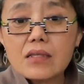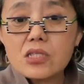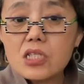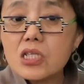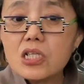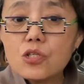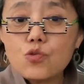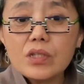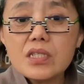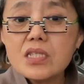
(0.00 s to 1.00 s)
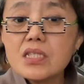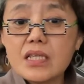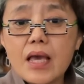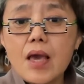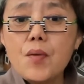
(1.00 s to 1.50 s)
其实觉得自
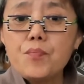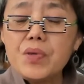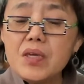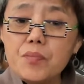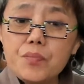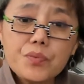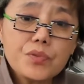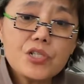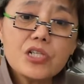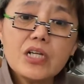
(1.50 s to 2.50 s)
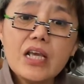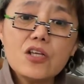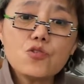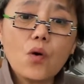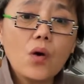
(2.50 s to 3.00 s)
己并不是
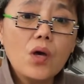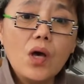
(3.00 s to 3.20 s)
那种